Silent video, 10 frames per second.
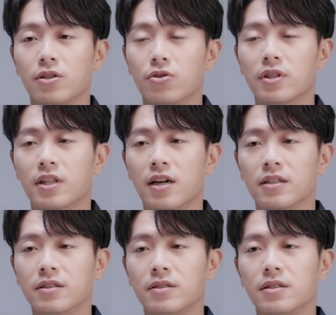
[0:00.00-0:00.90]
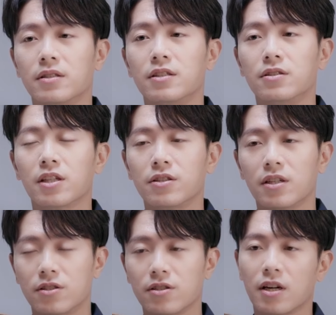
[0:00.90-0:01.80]
因为当你真
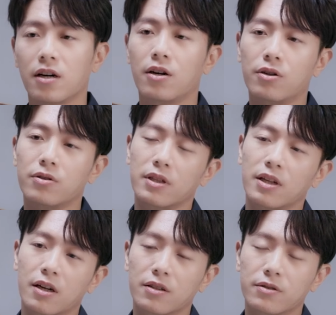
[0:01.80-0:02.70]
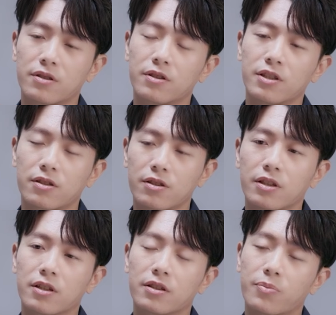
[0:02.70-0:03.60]
的知道，呃，自己是
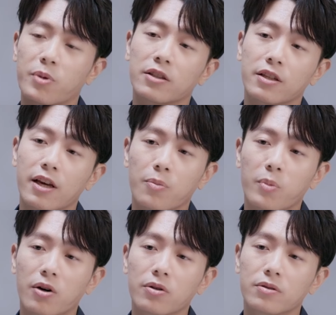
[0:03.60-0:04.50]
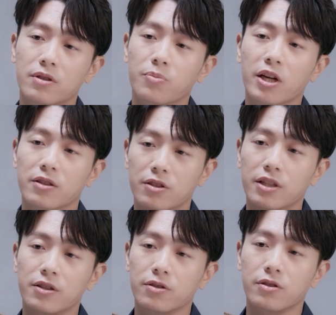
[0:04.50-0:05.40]
一个怎么样的样貌、怎么样的
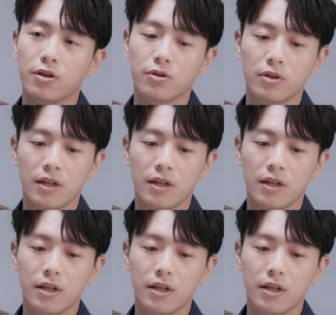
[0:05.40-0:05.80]
人的时候，